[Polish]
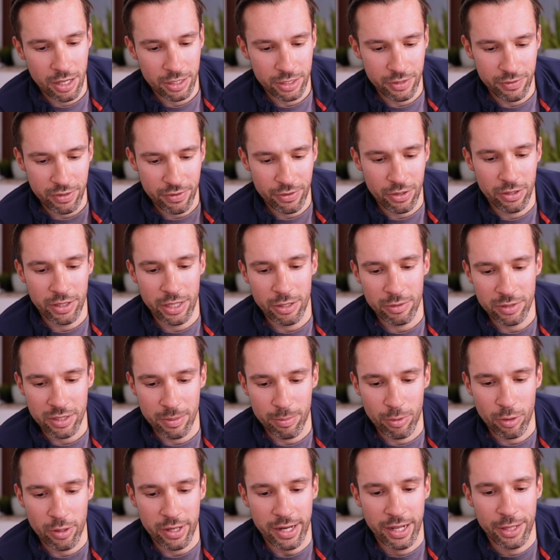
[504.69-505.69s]
dziwnie
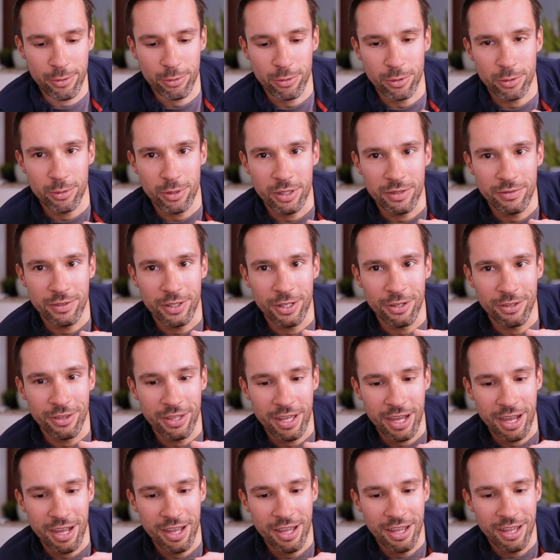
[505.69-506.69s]
wyglądające pokrętło, które
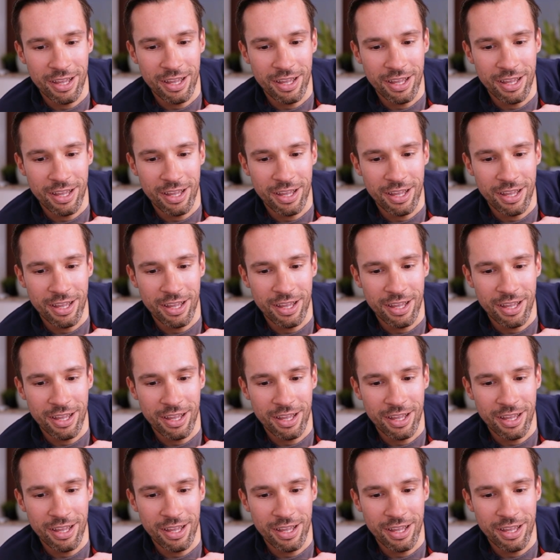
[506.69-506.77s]
wygląda